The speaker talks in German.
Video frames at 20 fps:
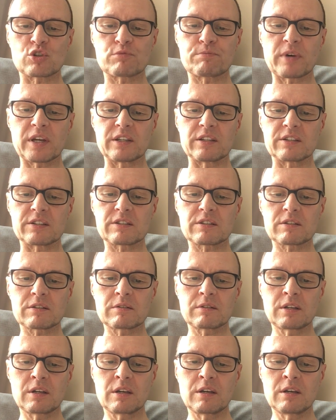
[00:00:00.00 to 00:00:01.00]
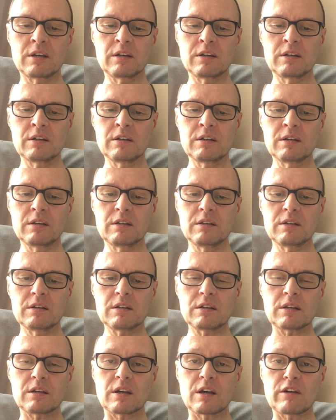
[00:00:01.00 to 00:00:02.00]
Gespenst.
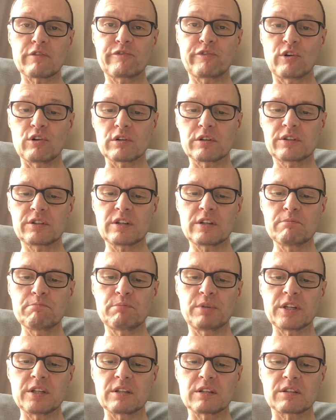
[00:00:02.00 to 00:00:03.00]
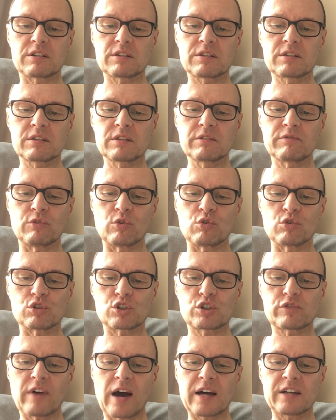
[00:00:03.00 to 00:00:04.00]
Er folgt ihm blind, wo
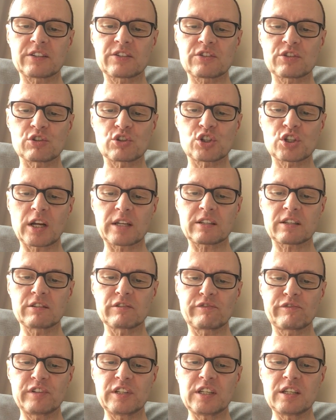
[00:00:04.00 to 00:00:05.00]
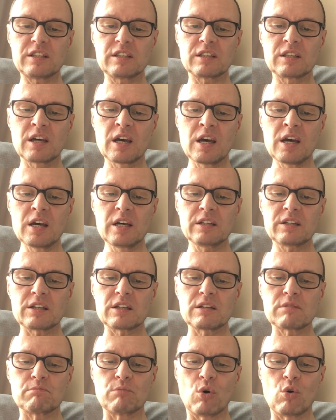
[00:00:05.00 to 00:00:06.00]
schwarze Schatten fliehen,
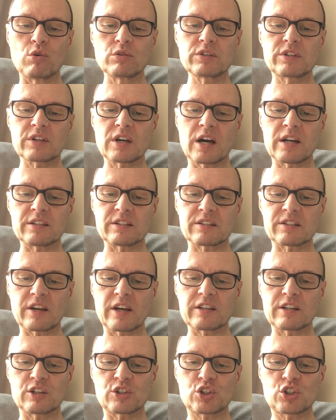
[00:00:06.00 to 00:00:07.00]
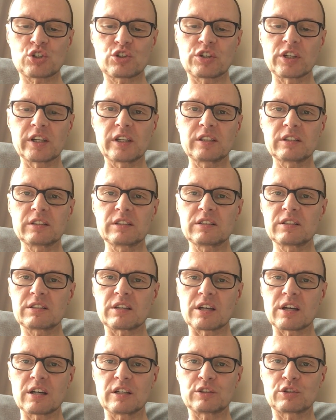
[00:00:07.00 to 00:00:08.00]
den Mond an seiner Stirn,
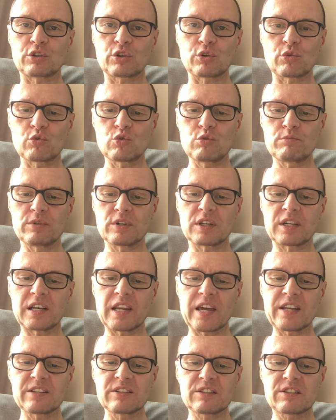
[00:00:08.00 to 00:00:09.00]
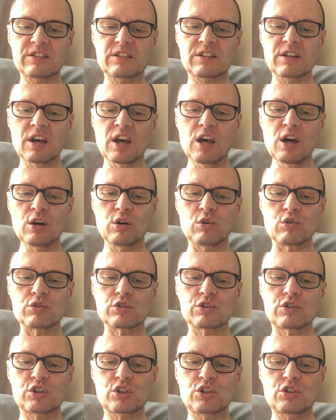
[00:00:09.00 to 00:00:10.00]
der trübe glänzt,
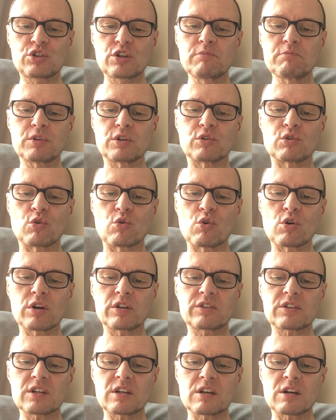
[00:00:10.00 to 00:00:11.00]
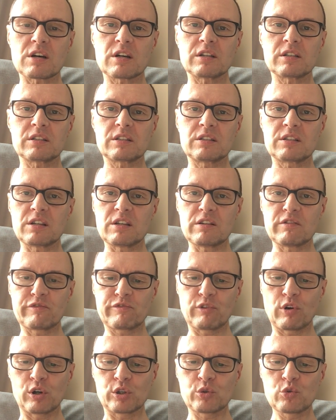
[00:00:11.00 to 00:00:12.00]
und Stimmen hört er, die
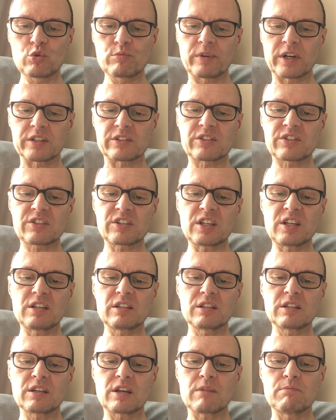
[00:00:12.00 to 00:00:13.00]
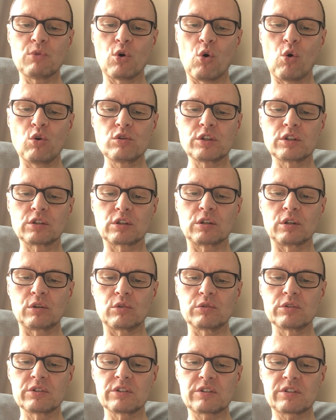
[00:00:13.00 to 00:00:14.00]
vorüberziehen im hohlen
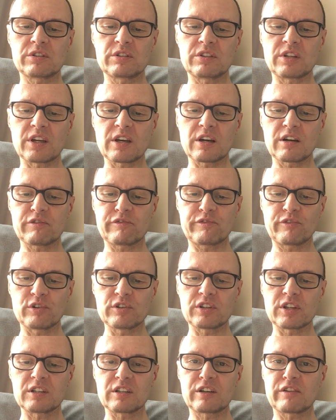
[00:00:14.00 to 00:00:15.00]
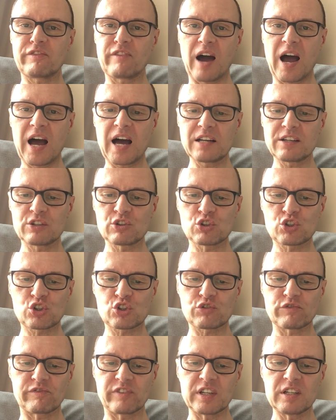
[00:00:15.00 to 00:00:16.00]
Grund, der von den Qualen
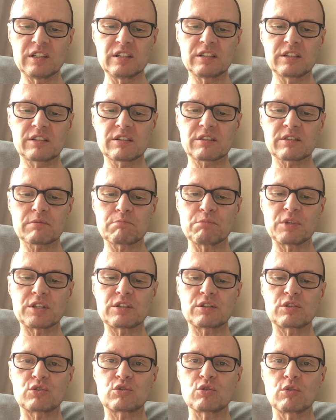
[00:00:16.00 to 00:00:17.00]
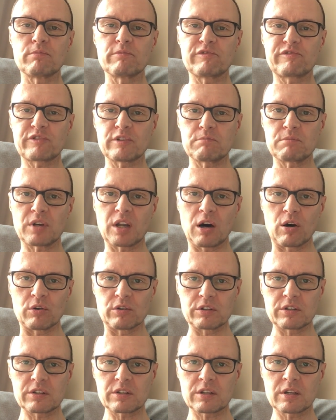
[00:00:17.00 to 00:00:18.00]
schwillt mit dumpfem
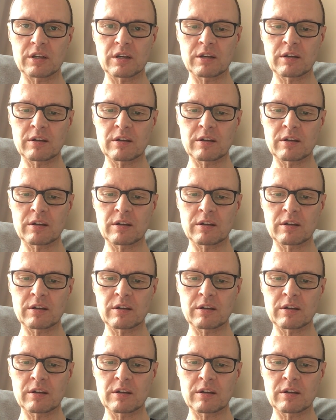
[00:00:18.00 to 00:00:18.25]
Laut.